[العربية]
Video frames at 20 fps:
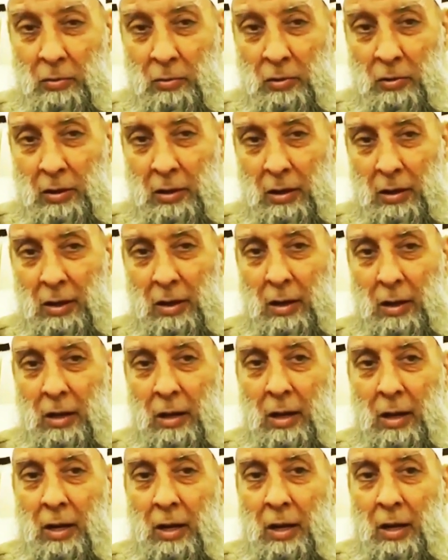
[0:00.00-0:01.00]

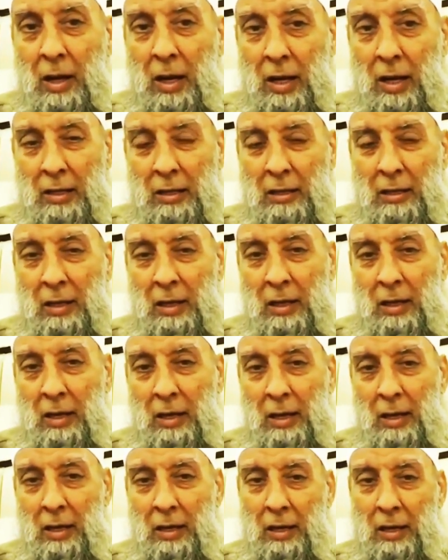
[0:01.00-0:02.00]
وحتى
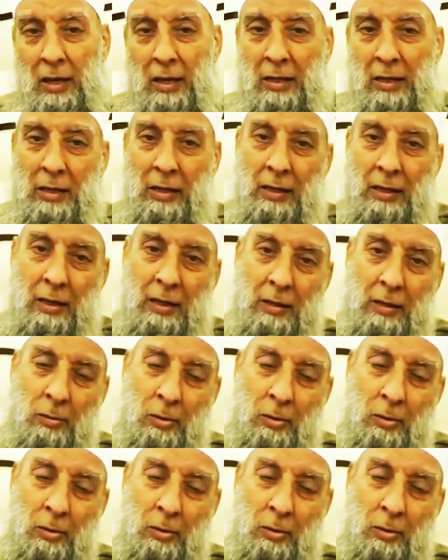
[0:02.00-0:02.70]
يعني